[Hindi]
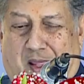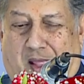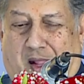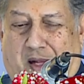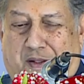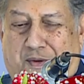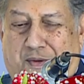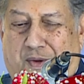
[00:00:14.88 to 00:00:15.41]

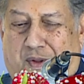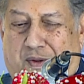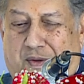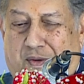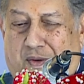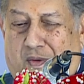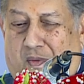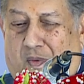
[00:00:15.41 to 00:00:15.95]
I do not
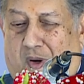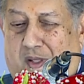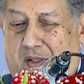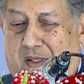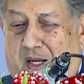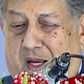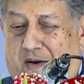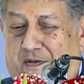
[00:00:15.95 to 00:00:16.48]
know what
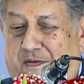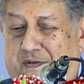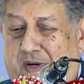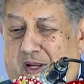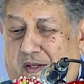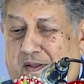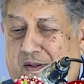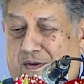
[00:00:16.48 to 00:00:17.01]
I have
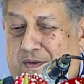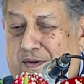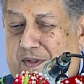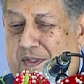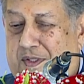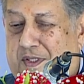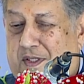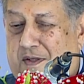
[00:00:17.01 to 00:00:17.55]
done to
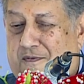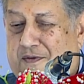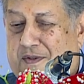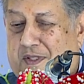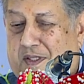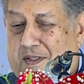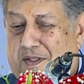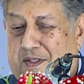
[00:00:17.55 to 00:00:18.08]
deserve
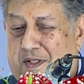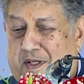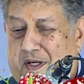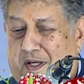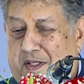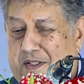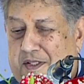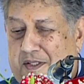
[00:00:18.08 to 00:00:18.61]
such
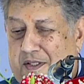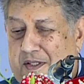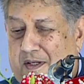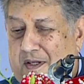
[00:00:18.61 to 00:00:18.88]
grace